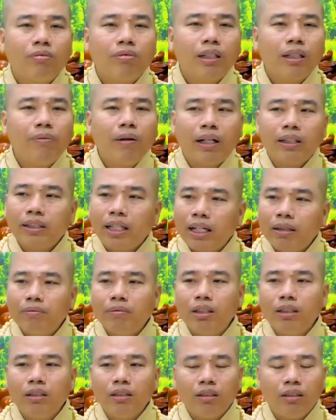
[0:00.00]
thì bản
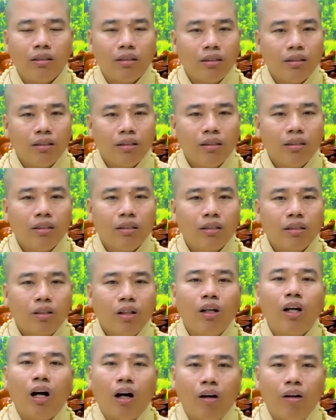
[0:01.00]
thân mình
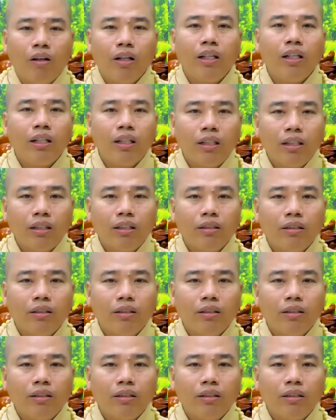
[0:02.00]
có lỗi